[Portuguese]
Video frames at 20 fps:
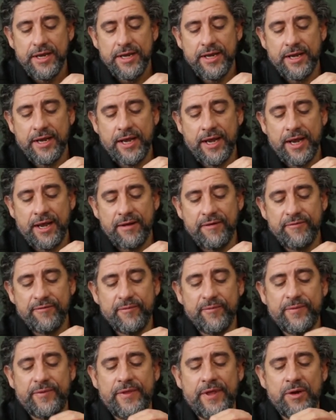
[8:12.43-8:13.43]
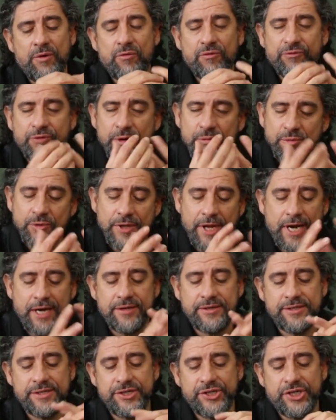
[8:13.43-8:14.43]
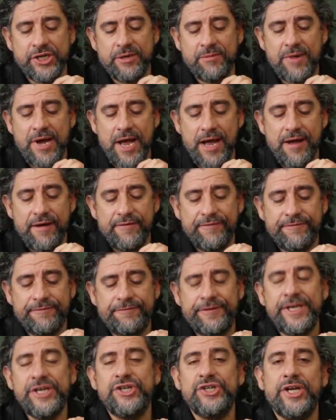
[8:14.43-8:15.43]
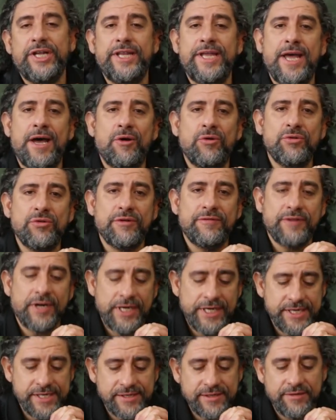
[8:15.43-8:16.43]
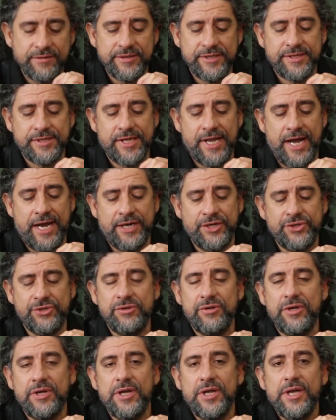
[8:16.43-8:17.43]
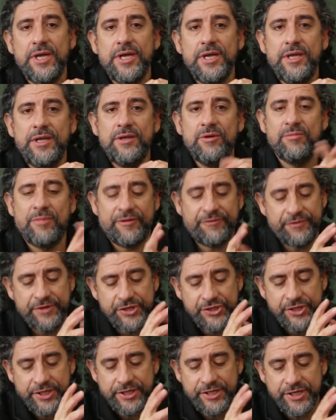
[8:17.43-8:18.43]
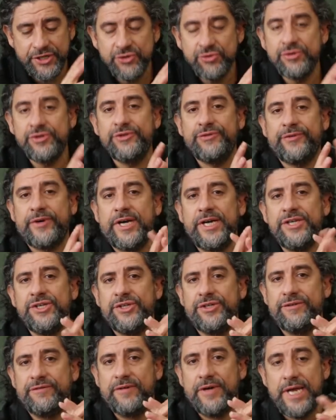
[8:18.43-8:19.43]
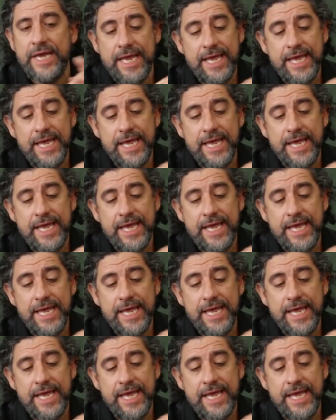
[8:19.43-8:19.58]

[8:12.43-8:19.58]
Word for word: É, tem um formulário que se chama Ficha de Autoavaliação de Estágio e uma ficha de justificativo.